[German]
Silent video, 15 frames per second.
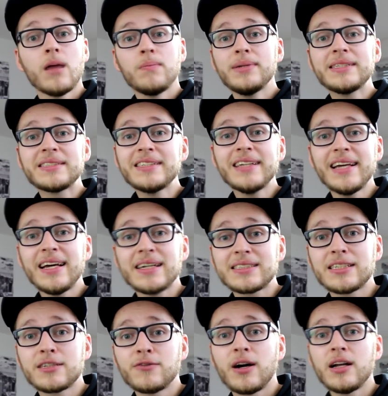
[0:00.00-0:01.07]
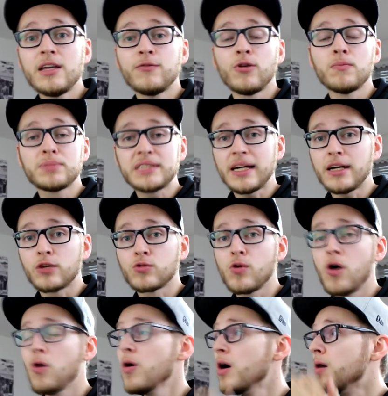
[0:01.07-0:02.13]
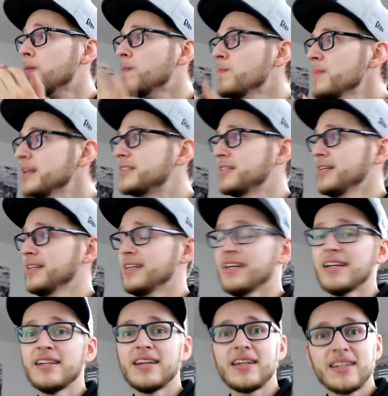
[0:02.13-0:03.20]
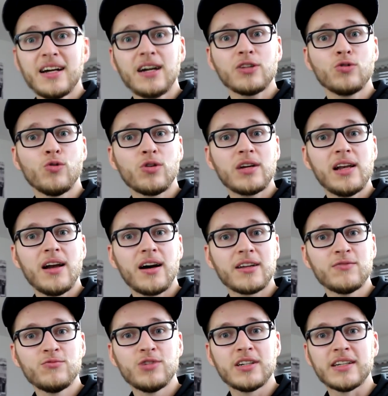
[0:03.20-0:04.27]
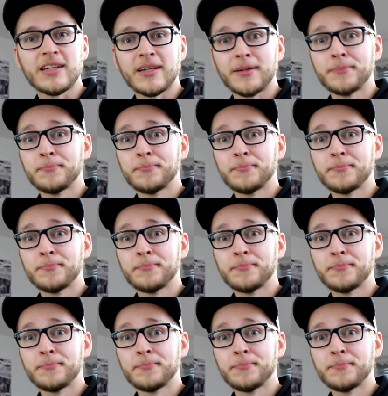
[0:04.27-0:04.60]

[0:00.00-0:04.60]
bis die erste Quali vom Psycro mitten in der Nacht hochgeladen wurde.